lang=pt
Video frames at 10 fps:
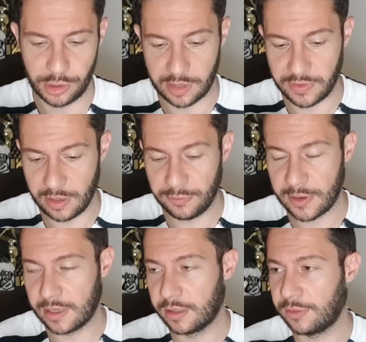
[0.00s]
já venho
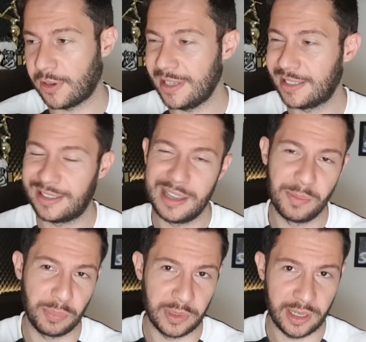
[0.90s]
falando faz
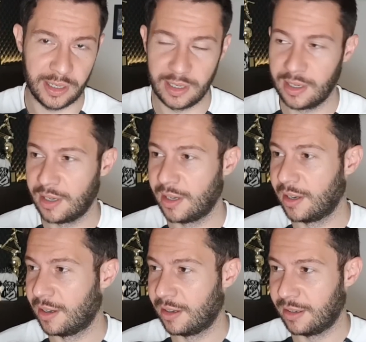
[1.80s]
tempo, né?
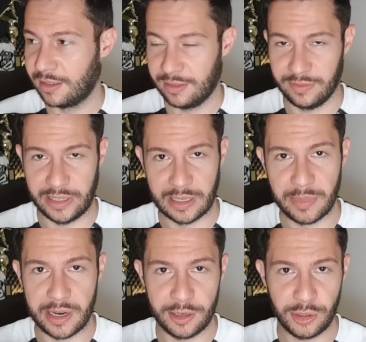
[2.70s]
Vai dar
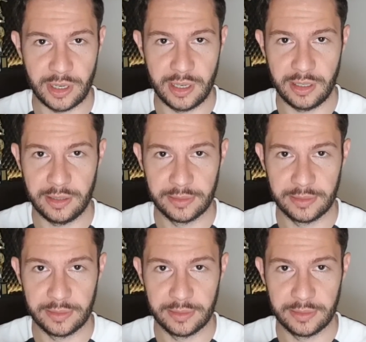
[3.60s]
merda isso aí, hein?